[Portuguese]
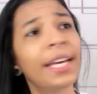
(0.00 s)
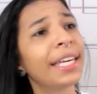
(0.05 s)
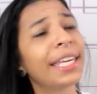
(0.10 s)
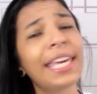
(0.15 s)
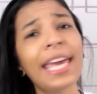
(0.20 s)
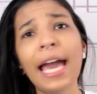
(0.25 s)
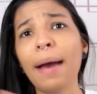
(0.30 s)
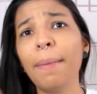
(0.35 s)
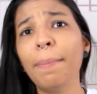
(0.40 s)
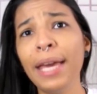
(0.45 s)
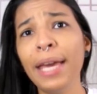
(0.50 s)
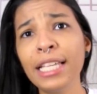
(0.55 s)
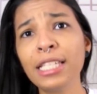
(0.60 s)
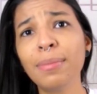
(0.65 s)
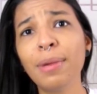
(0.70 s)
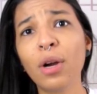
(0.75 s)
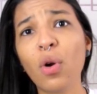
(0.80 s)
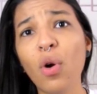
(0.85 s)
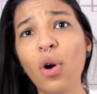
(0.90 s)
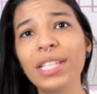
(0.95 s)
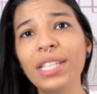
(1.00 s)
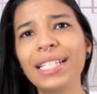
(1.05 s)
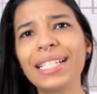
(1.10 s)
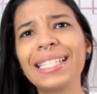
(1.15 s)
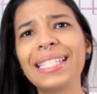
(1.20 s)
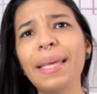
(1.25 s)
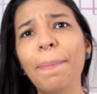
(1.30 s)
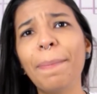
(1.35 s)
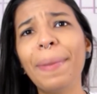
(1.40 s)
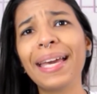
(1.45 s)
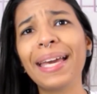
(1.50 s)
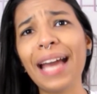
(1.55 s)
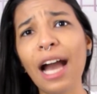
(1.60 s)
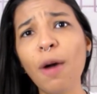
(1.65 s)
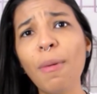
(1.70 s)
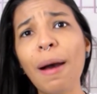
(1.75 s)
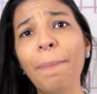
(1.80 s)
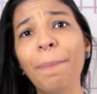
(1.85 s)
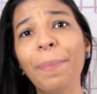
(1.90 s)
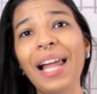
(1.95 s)
Que é a mesma coisa que você pegar
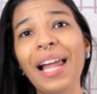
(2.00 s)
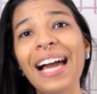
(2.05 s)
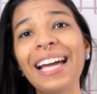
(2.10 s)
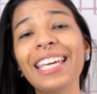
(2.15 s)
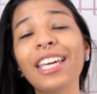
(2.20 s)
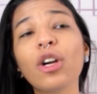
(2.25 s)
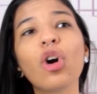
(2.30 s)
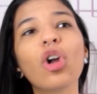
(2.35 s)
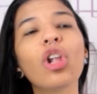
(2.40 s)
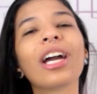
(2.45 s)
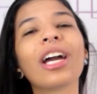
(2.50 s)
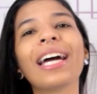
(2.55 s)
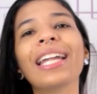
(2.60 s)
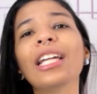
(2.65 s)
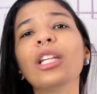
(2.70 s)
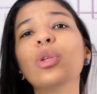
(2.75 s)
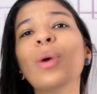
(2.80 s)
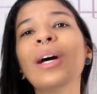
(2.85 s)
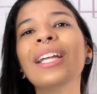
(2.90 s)
uma placa e colocar na tua